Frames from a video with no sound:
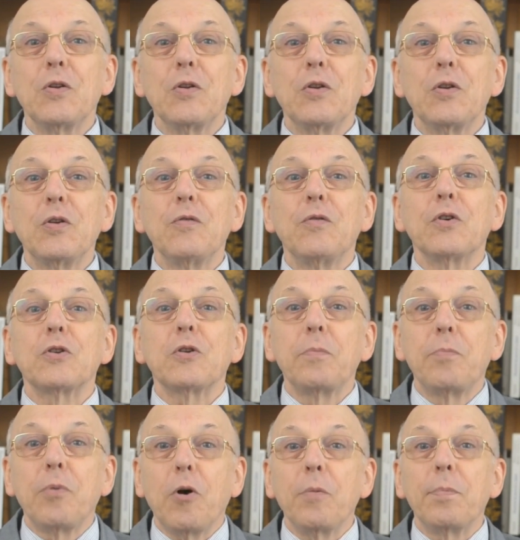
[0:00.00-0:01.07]
de votre
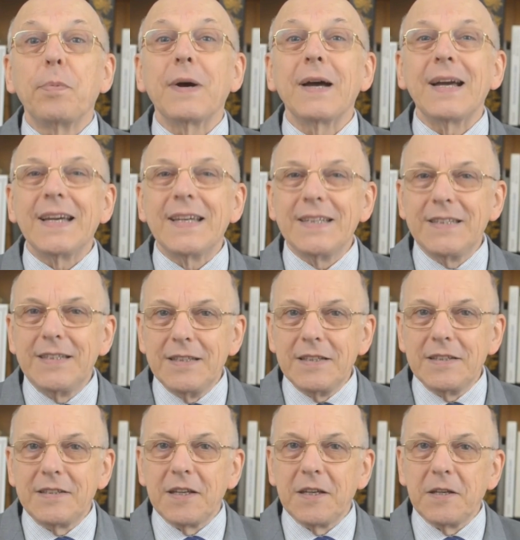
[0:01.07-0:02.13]
propre
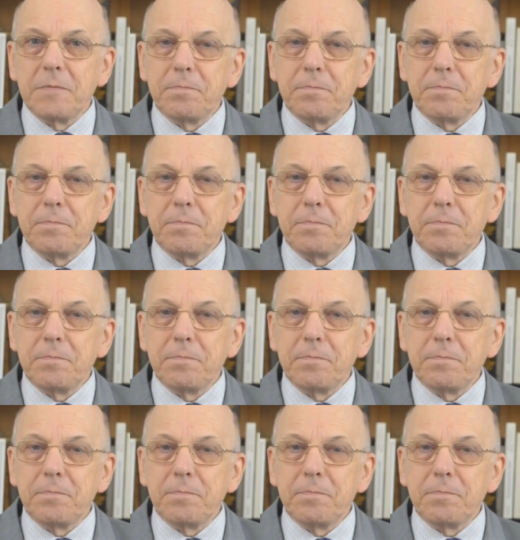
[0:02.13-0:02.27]
indignité.